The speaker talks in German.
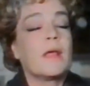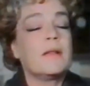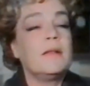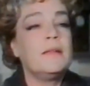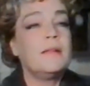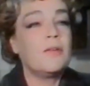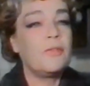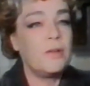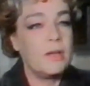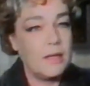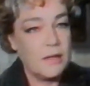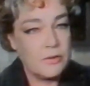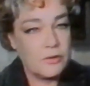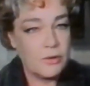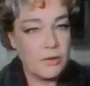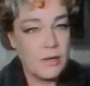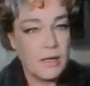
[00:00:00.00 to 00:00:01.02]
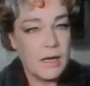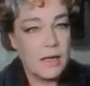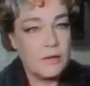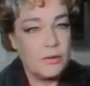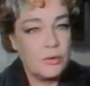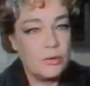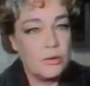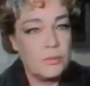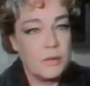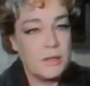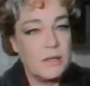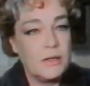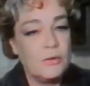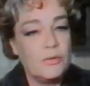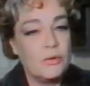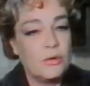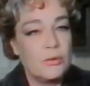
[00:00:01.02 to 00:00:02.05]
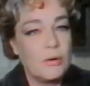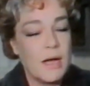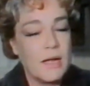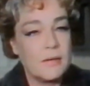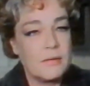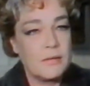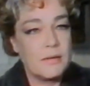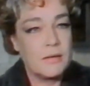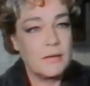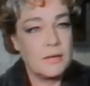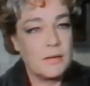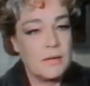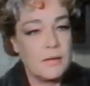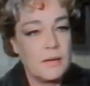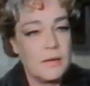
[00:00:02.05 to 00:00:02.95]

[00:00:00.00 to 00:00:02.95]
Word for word: Sagen Sie Felix, dass die Funkgeräte umgerüstet werden müssen.